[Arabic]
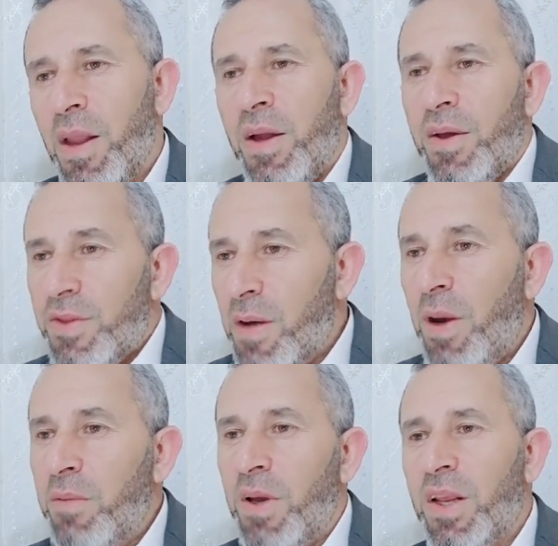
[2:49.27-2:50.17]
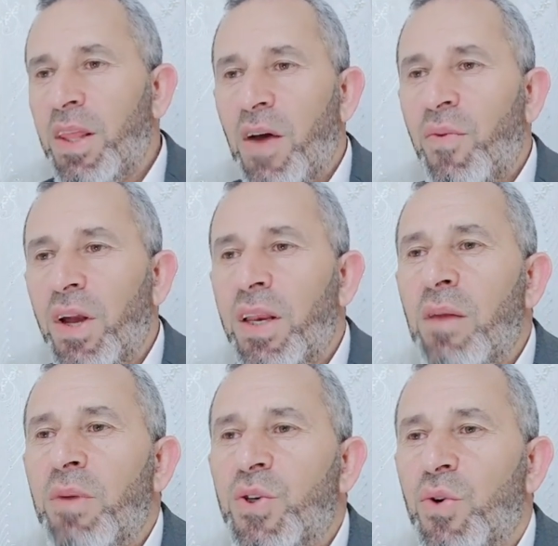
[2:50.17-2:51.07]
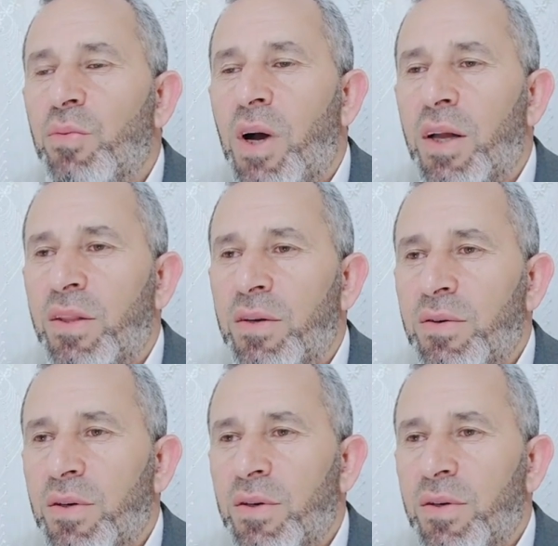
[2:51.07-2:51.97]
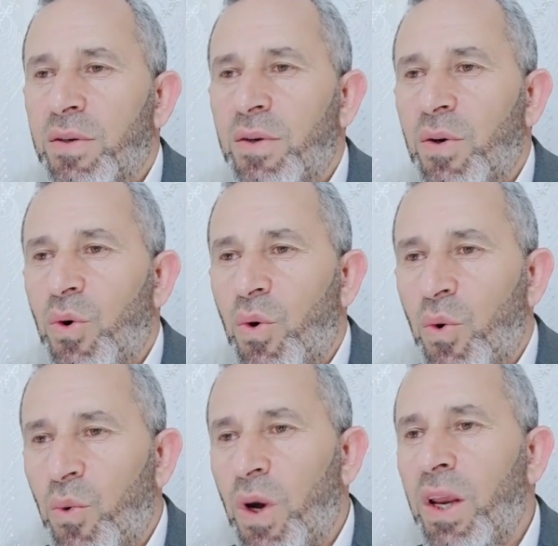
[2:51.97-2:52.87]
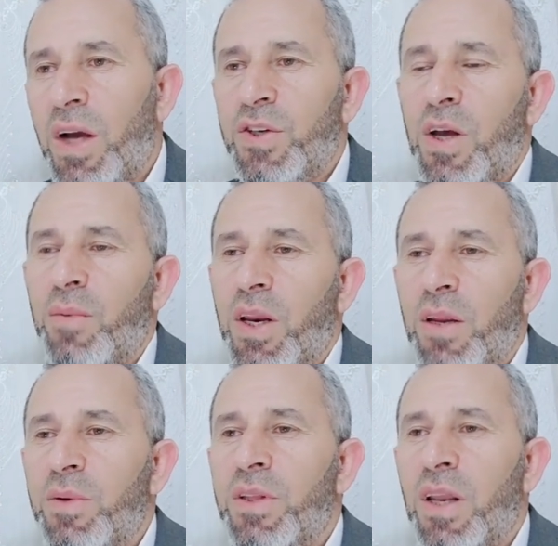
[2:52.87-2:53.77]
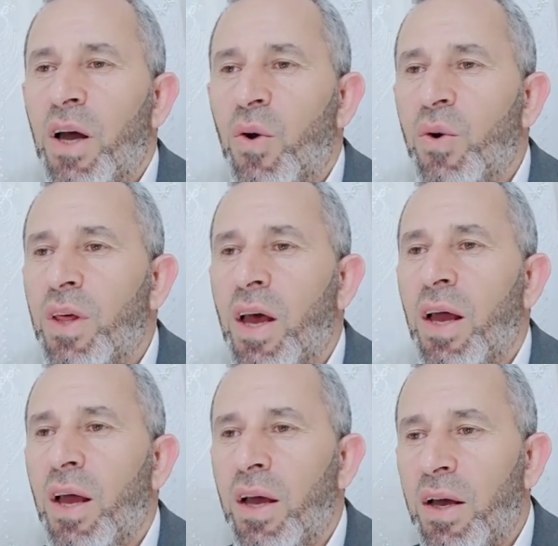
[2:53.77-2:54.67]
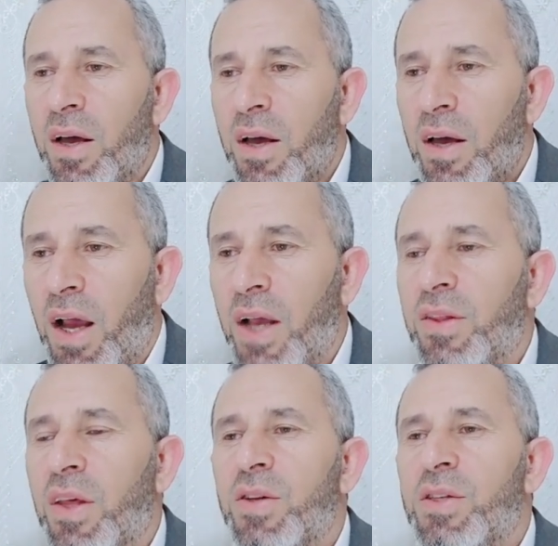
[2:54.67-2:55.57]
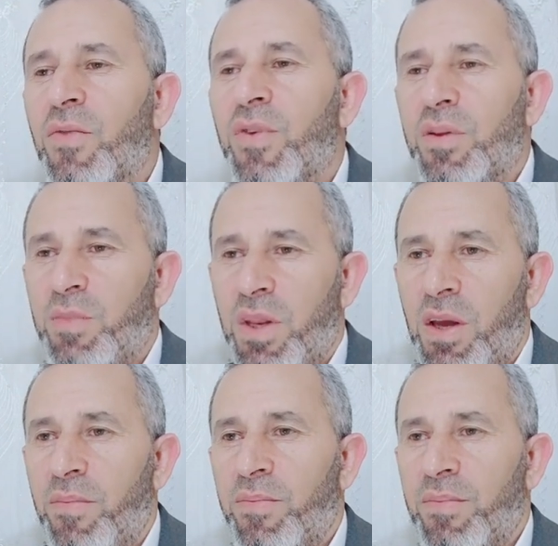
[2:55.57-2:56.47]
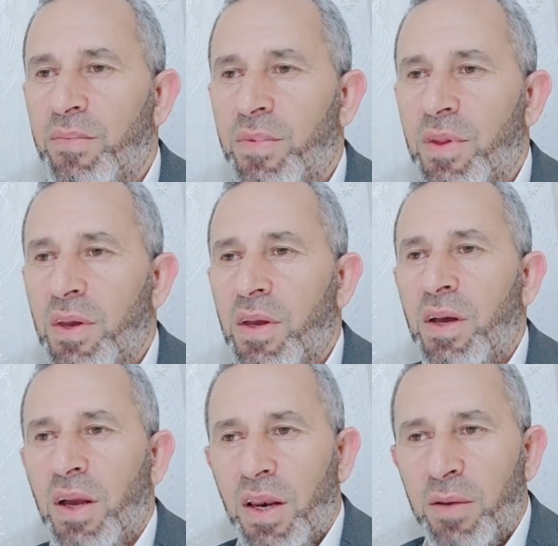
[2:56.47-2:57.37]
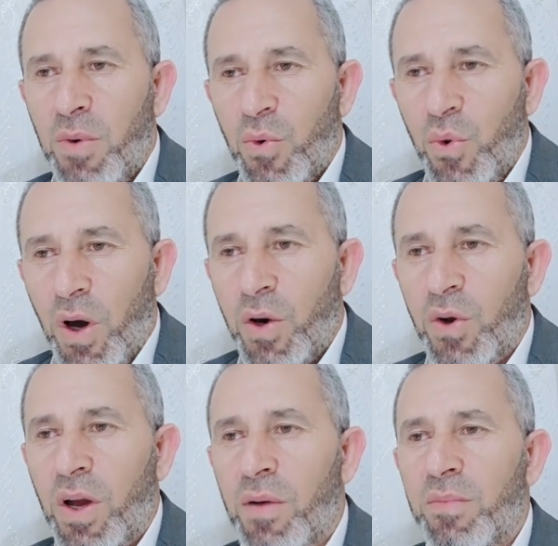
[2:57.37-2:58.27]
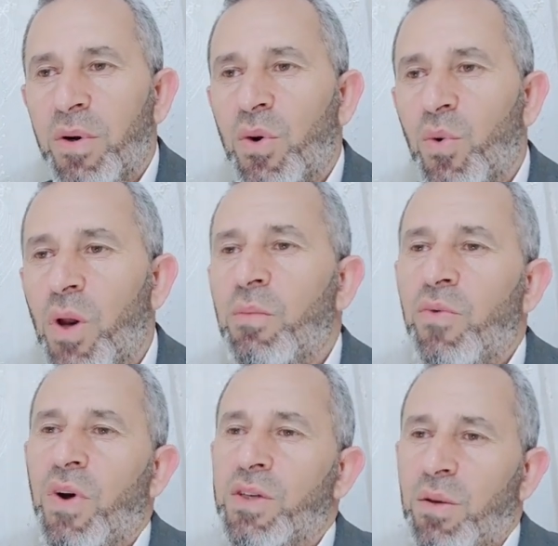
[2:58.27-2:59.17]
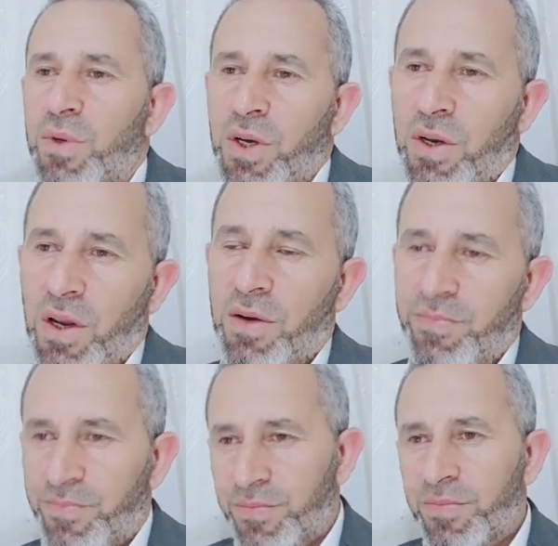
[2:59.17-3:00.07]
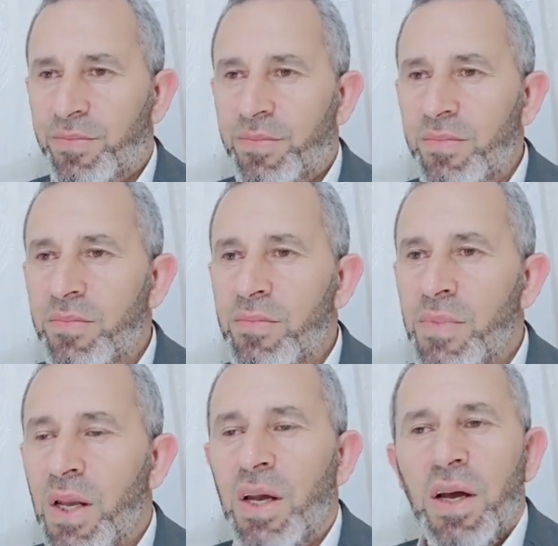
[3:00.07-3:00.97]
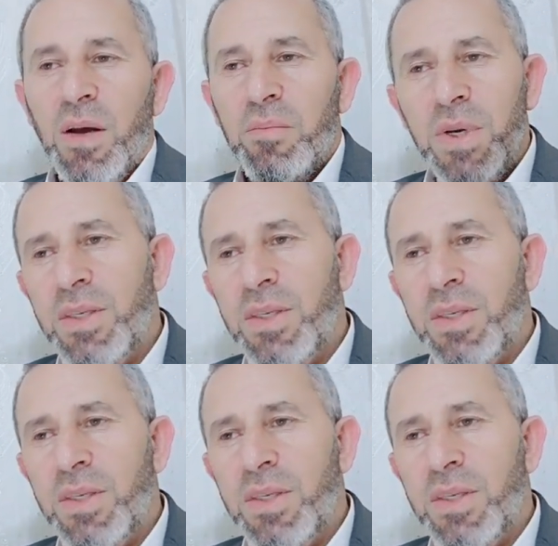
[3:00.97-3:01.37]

طبعا بالإضافة إلى المشروبات والأعشاب اللي بدنا ناخذها آه، حتى نستفيد منها لموضوع الركب والمفاصل بشكل عام بذر